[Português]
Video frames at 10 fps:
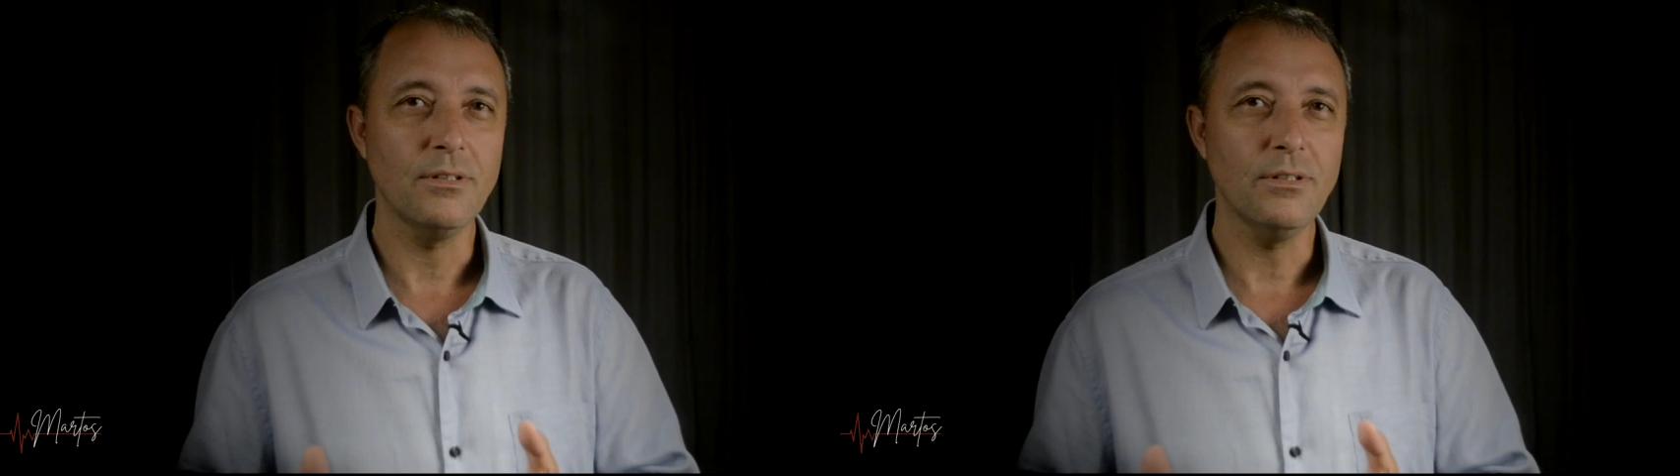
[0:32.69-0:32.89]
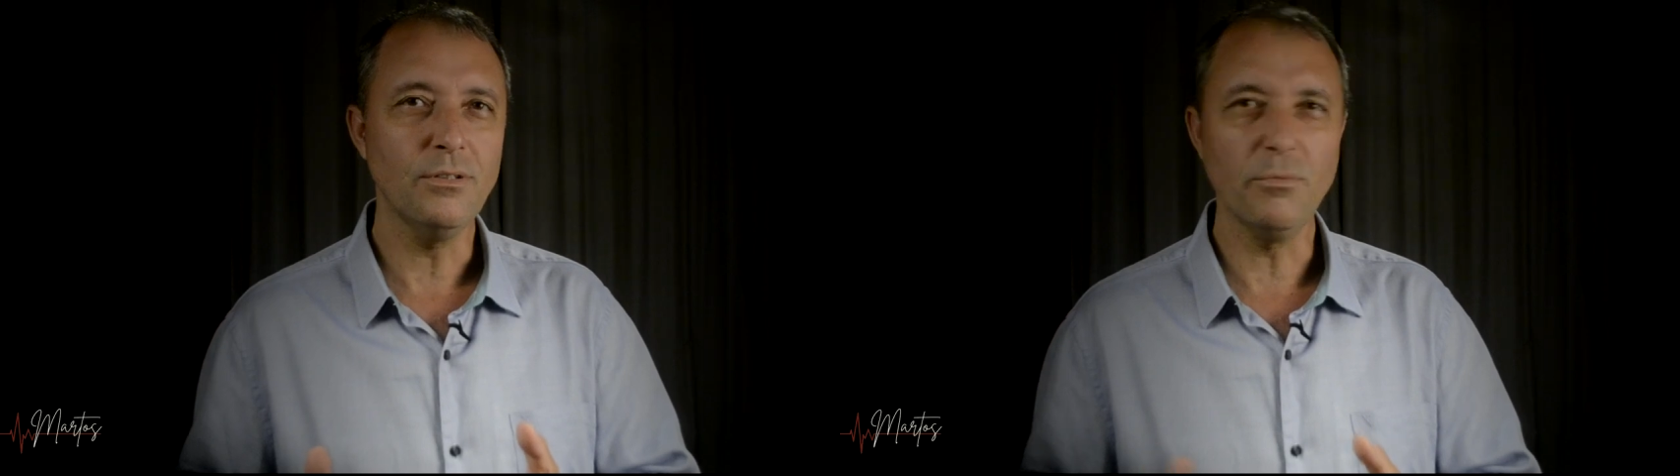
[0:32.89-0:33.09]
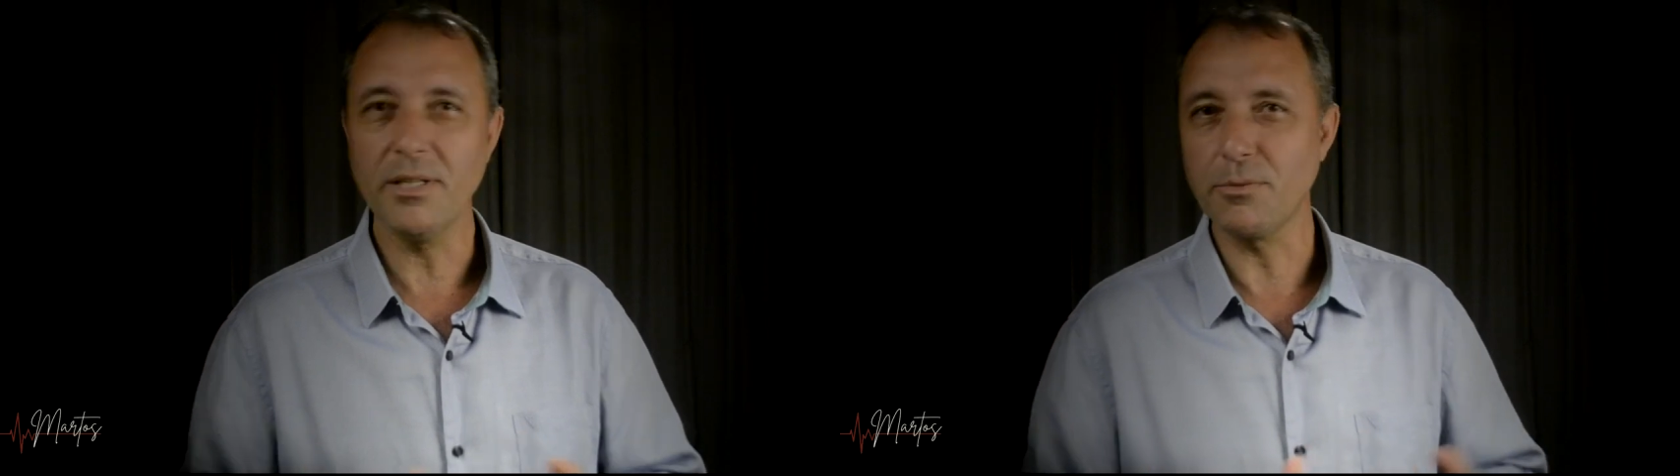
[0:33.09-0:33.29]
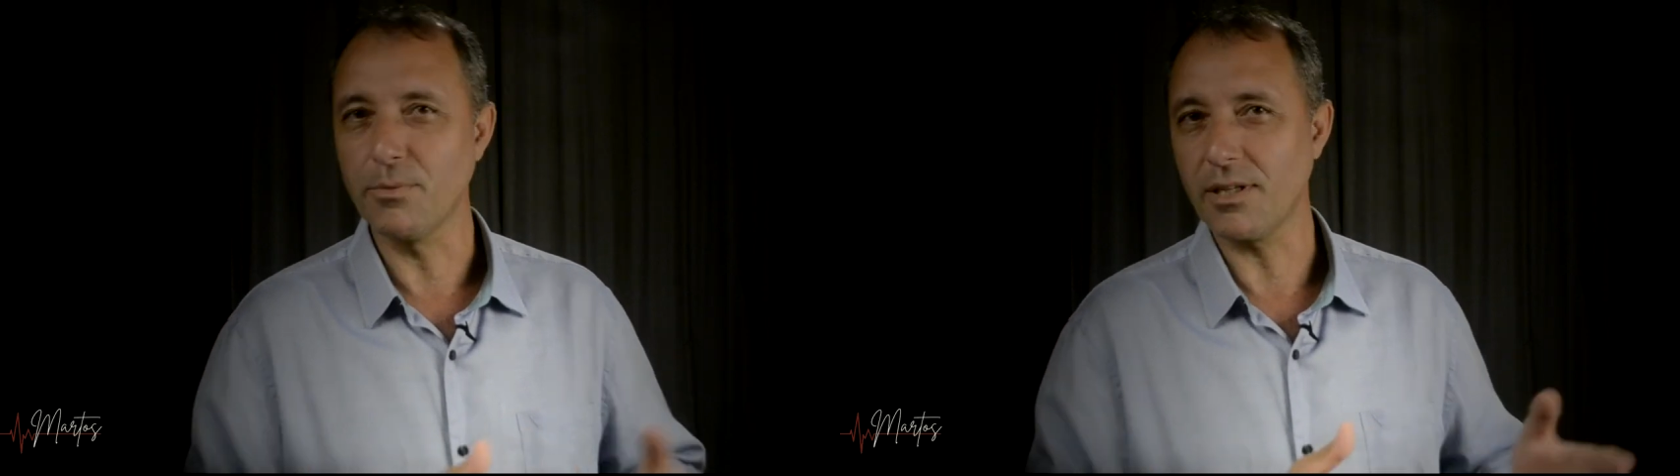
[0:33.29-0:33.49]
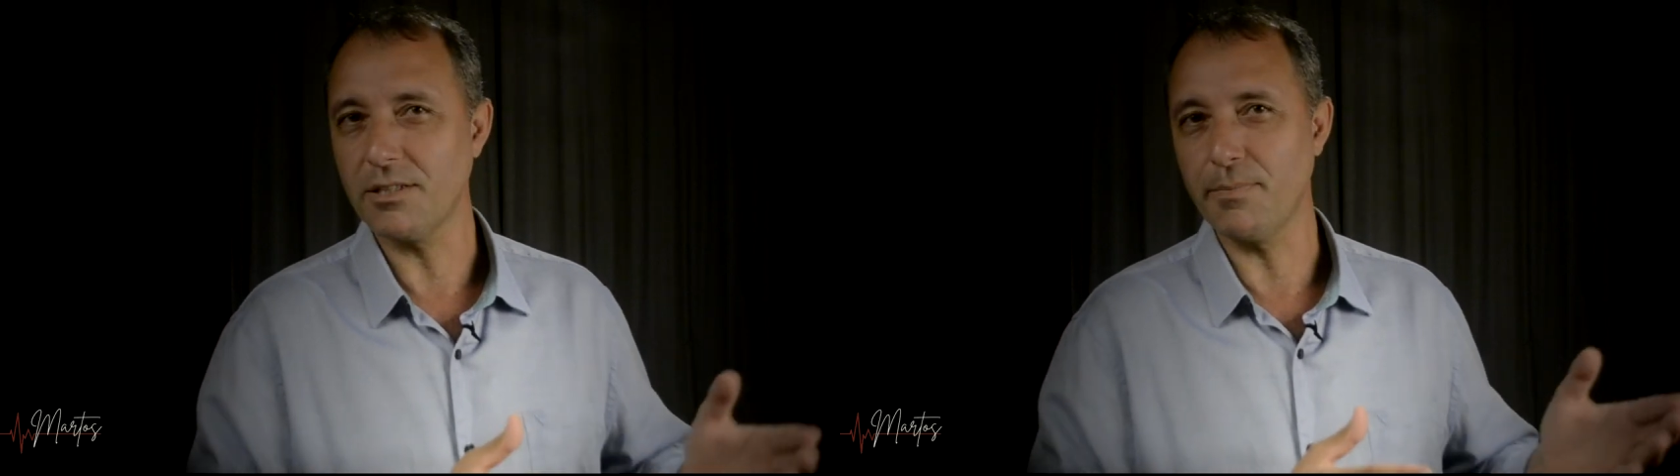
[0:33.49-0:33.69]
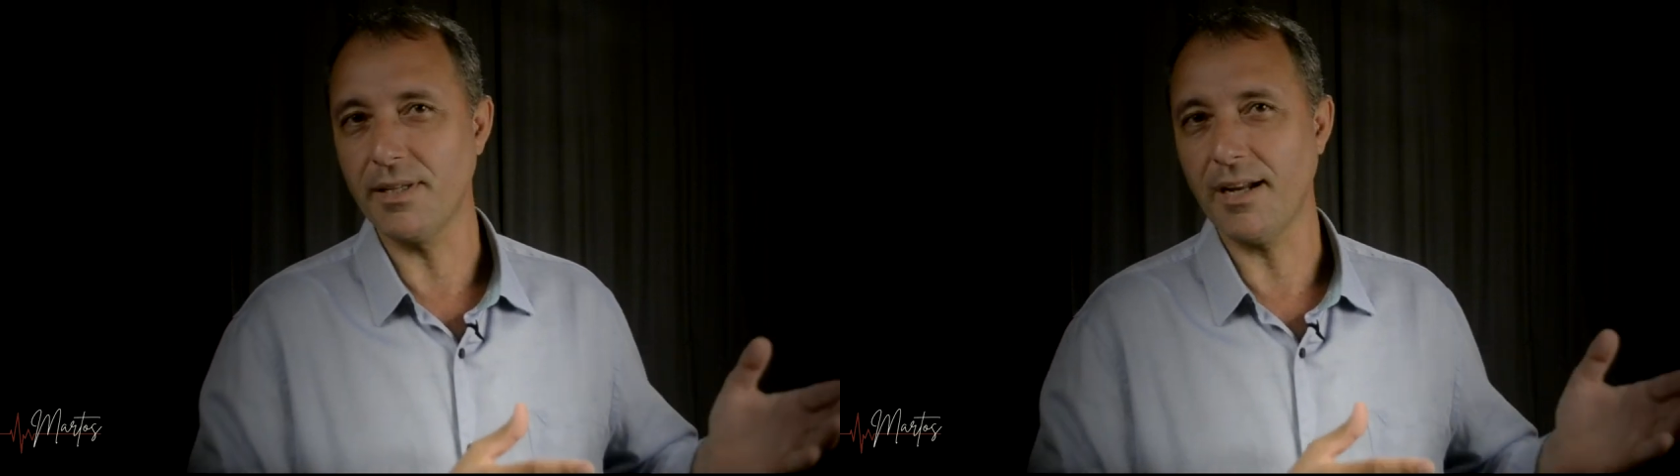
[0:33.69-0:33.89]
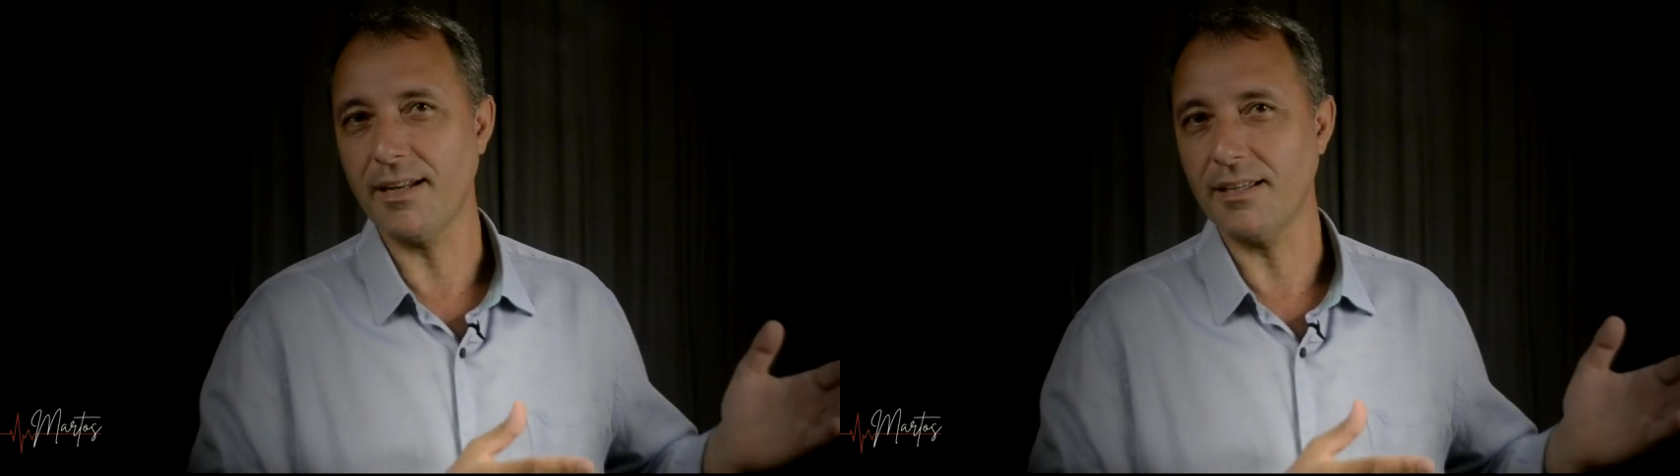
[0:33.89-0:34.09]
No mesmo respirar